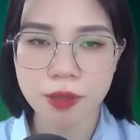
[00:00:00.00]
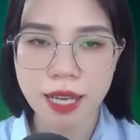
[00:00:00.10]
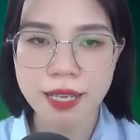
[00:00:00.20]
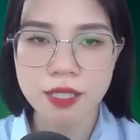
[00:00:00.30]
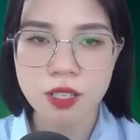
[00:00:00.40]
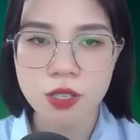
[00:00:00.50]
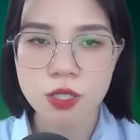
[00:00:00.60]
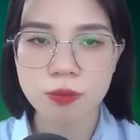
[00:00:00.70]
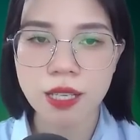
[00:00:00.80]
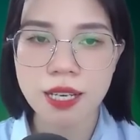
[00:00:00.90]
khách,
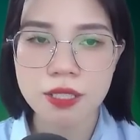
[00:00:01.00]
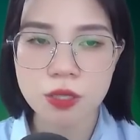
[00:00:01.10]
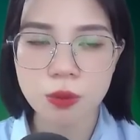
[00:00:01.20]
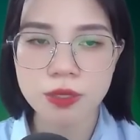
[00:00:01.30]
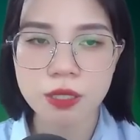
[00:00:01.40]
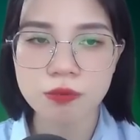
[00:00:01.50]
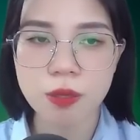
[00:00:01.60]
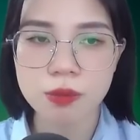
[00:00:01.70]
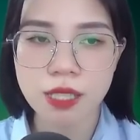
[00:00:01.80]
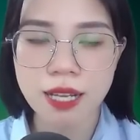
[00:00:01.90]
chúng ta lại trốn trong
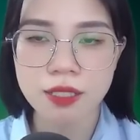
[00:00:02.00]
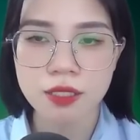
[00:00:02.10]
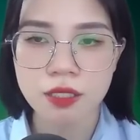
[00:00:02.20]
phòng sách,